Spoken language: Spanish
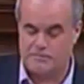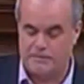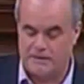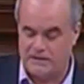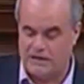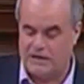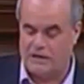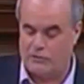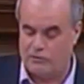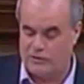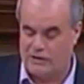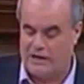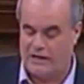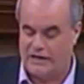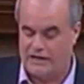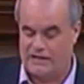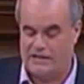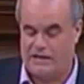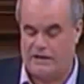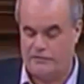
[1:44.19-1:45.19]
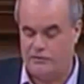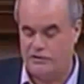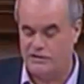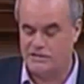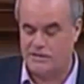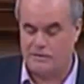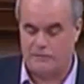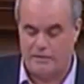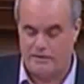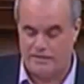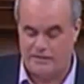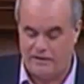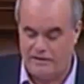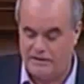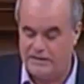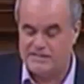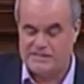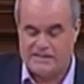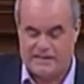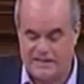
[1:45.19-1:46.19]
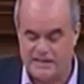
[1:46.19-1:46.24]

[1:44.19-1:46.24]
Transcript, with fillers: no respetara lo que la legislación establece,